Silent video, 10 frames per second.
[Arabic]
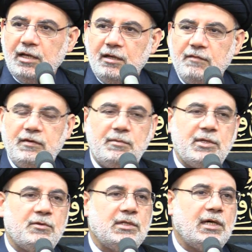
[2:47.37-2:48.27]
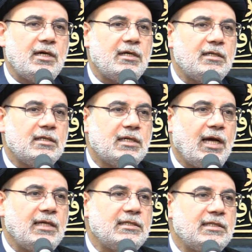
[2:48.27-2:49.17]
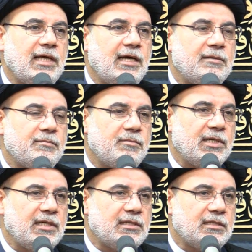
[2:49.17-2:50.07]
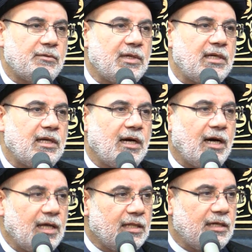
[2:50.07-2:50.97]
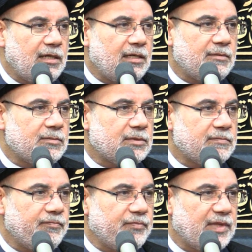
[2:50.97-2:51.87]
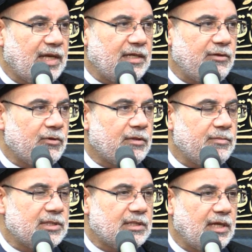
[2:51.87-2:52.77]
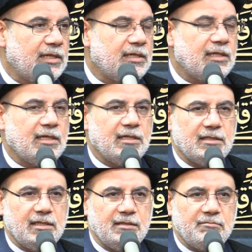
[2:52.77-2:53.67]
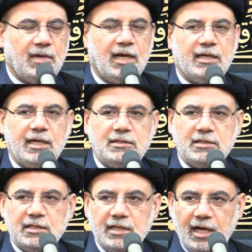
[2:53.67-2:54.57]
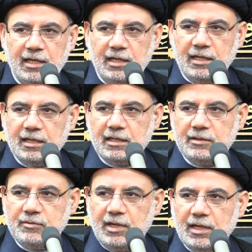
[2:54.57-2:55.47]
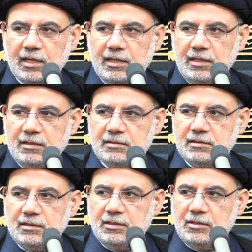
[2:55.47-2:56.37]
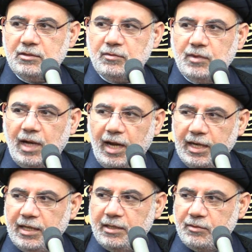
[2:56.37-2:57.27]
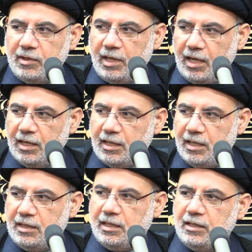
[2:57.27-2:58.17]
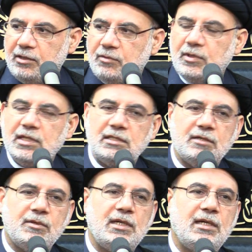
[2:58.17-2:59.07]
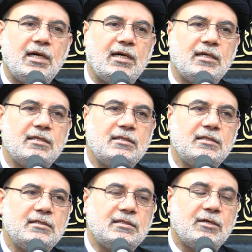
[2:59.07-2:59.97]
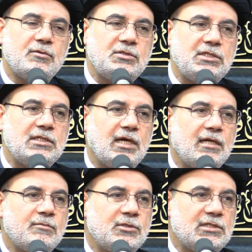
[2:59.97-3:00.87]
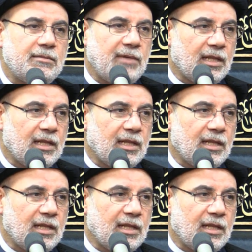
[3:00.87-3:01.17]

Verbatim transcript: فمن هنا كان دأب من يتولى هذا الأمر أن يثبت أن ما يجري على أرض الواقع هو عين الحق الذي هو يتولى توجيه المجتمع